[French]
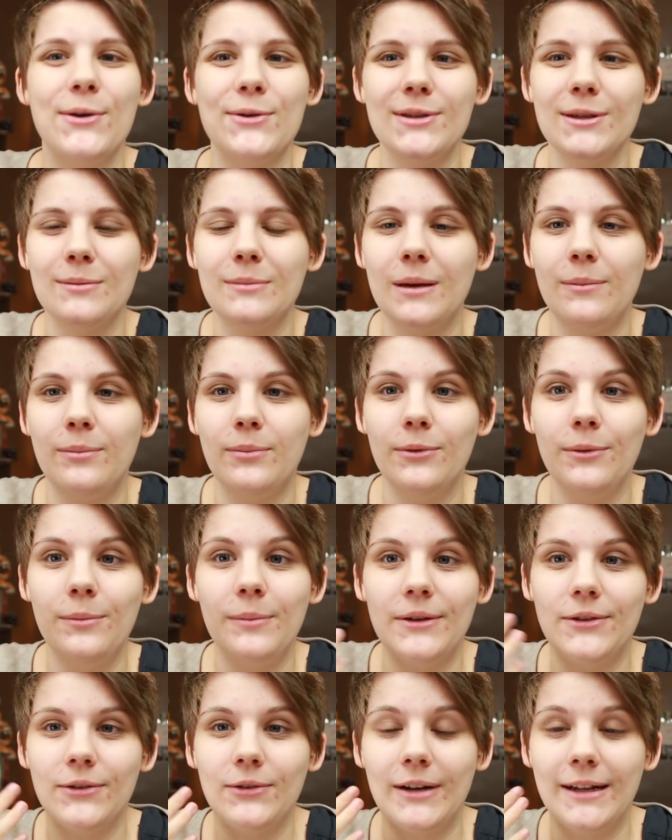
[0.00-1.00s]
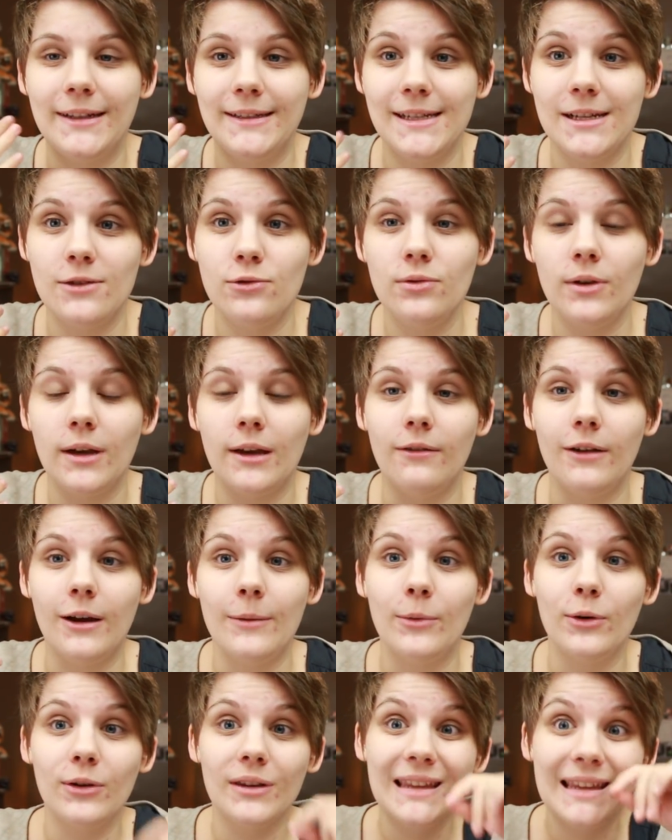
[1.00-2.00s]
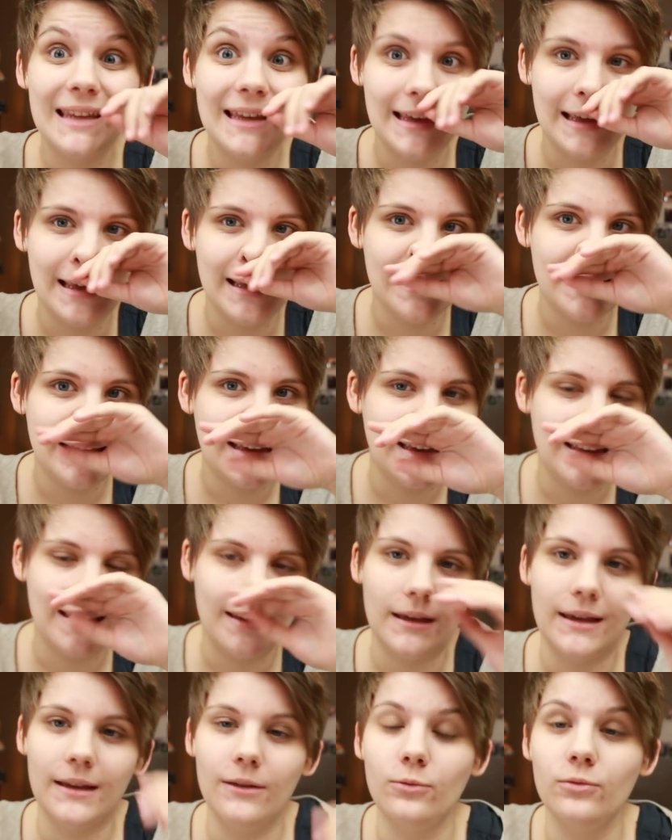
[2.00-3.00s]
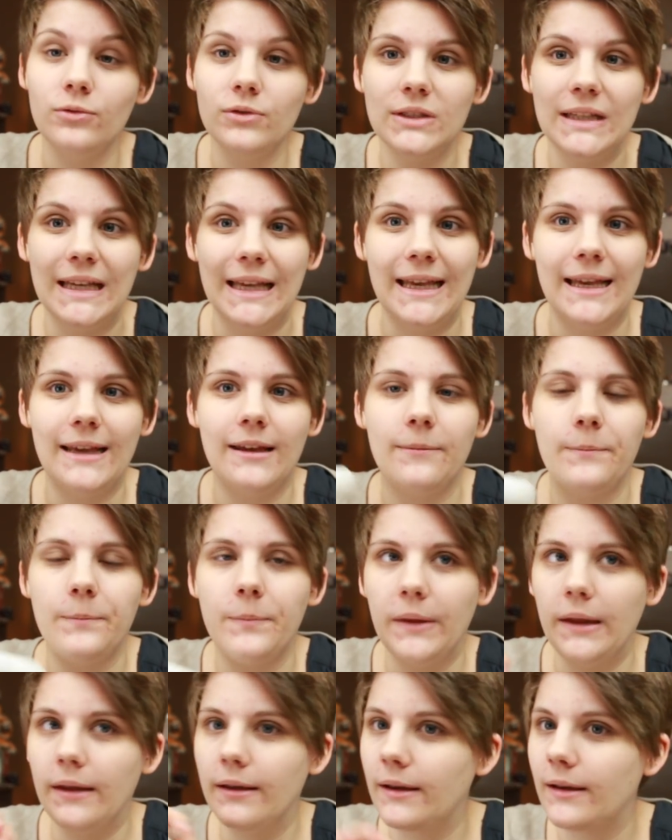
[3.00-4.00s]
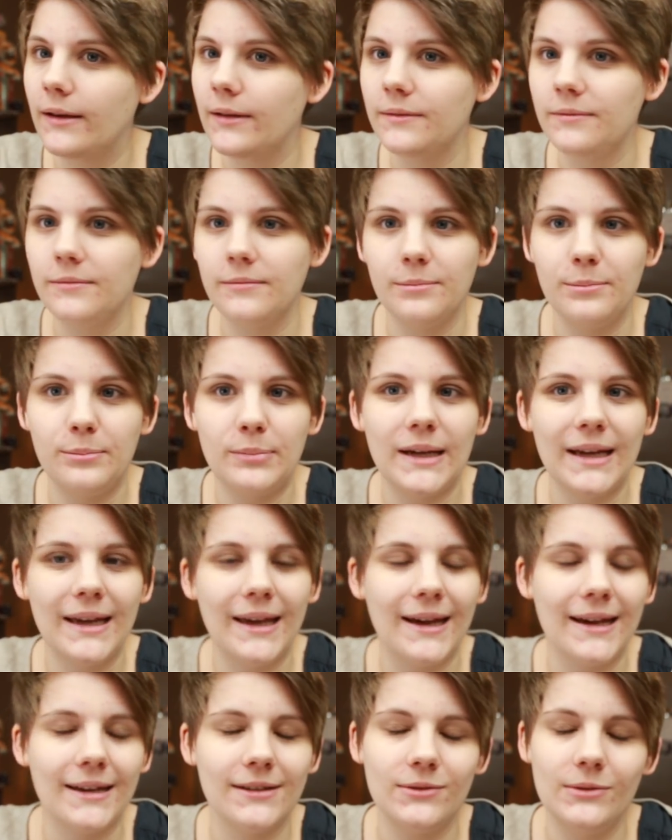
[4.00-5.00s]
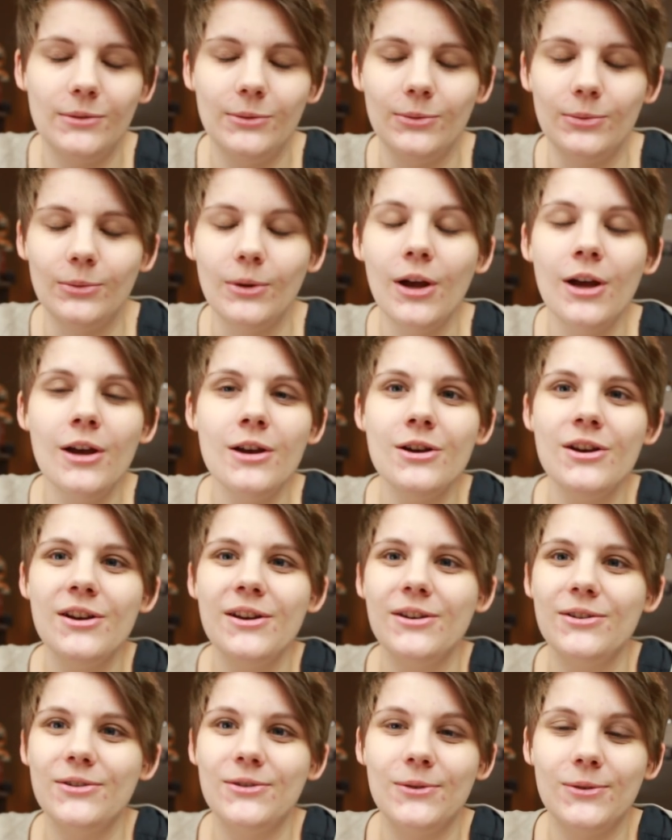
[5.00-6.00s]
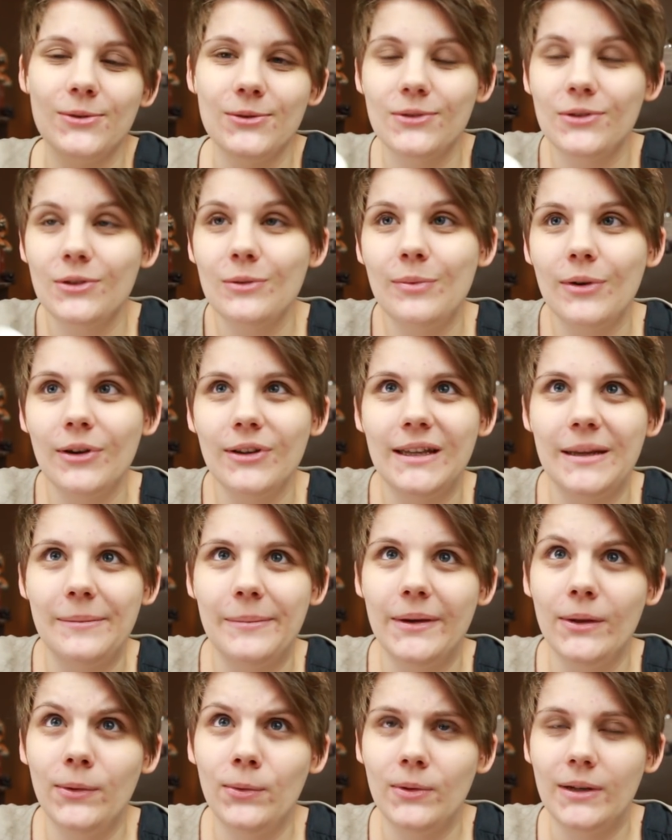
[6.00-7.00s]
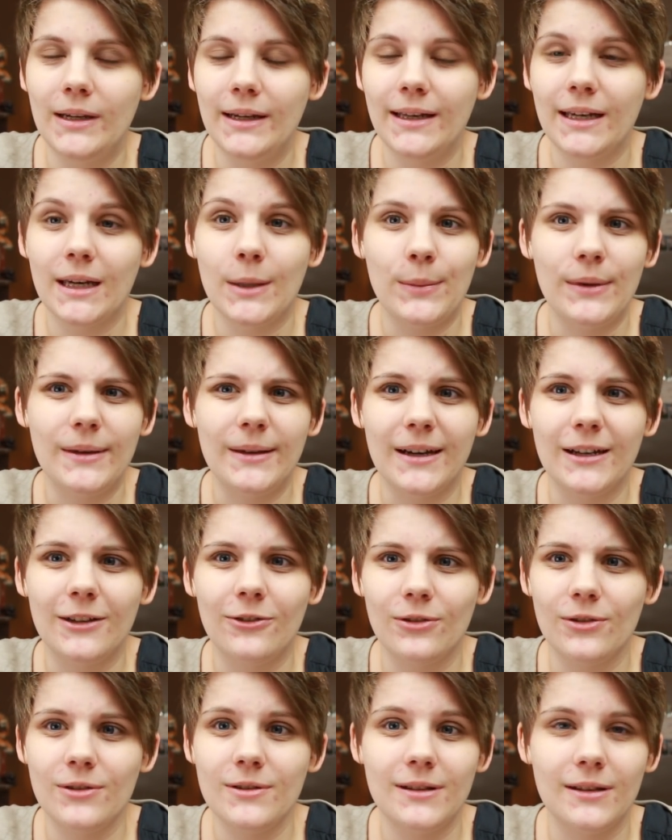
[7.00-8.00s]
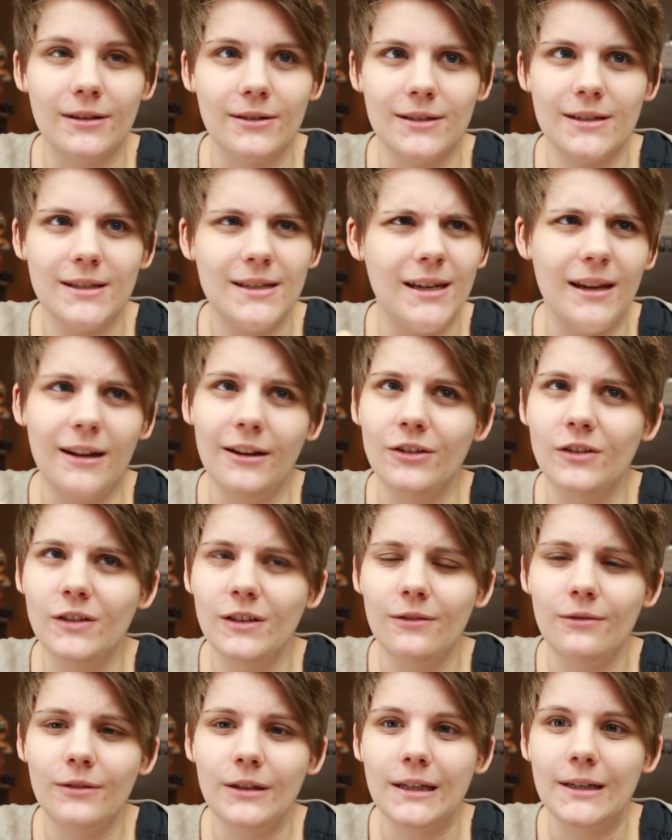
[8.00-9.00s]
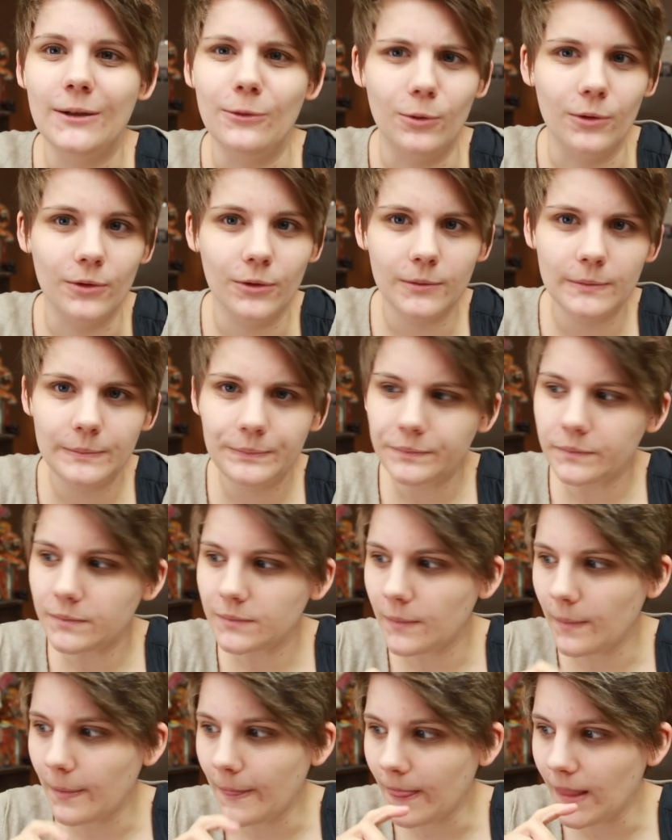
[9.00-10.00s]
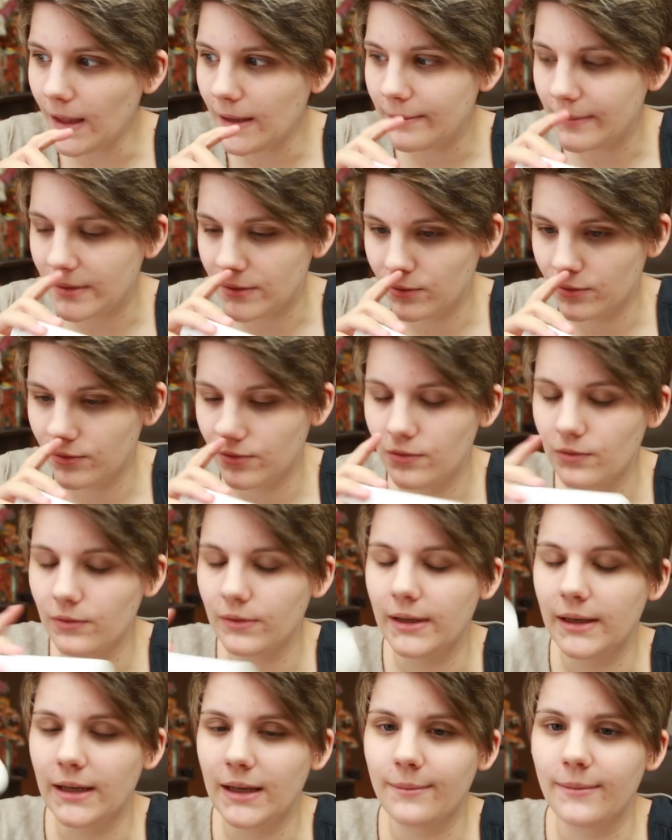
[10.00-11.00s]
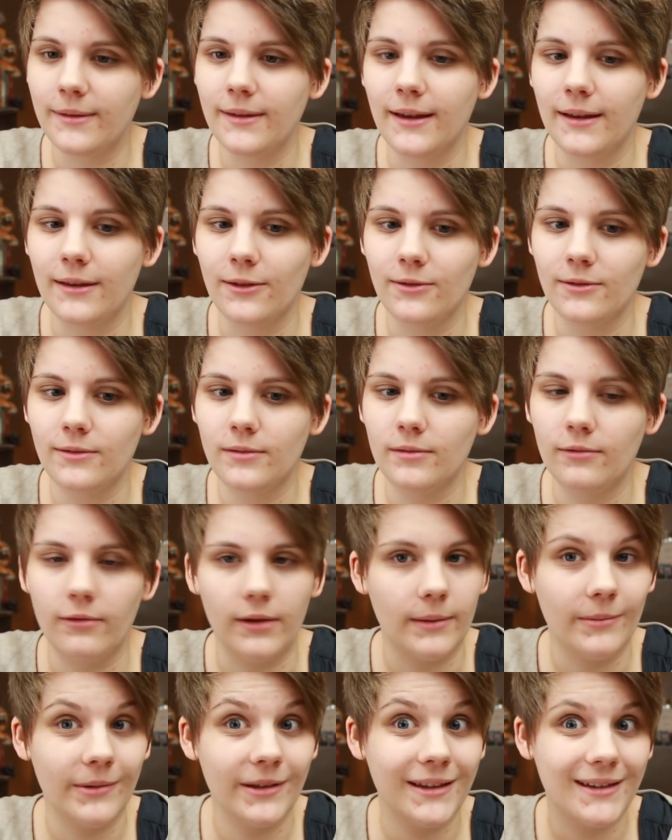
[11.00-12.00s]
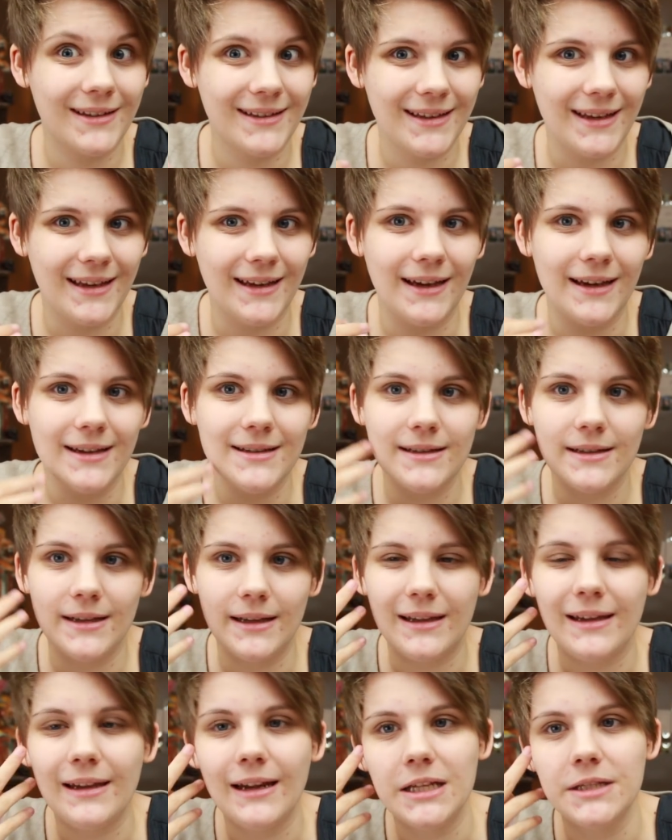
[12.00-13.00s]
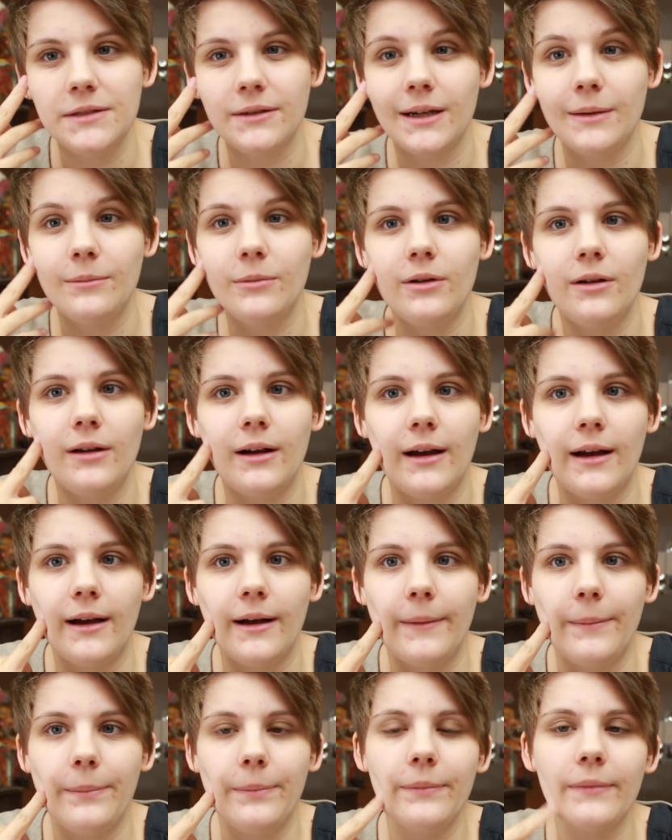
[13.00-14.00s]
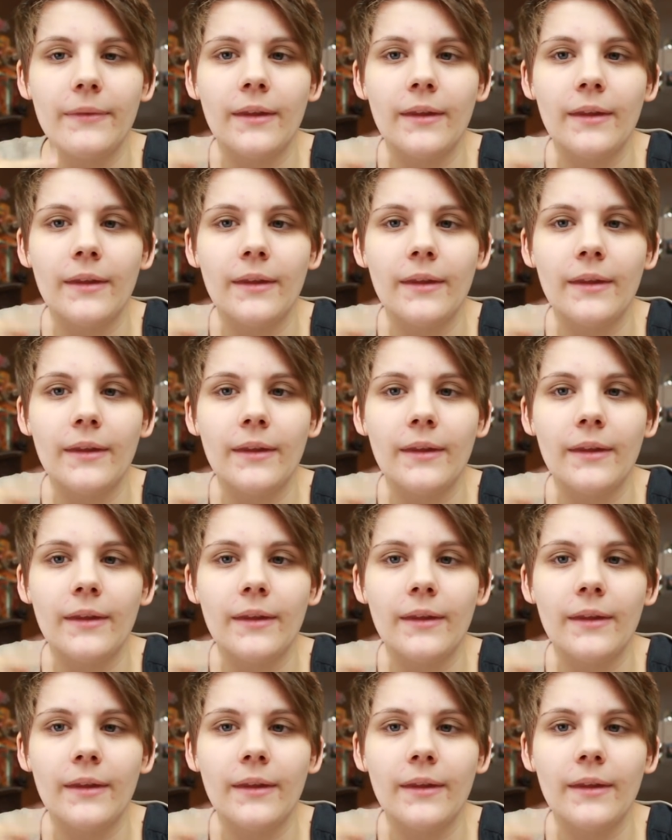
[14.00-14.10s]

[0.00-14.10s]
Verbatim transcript: sur ma peau parce que la texture est vraiment très très très douce et pas grasse du tout. Je ne supportais pas toutes les crèmes hydratantes euh, style Nivea ou autre parce que ce sont des crèmes hydratantes vraiment très très grasses et qui laissent vraiment un,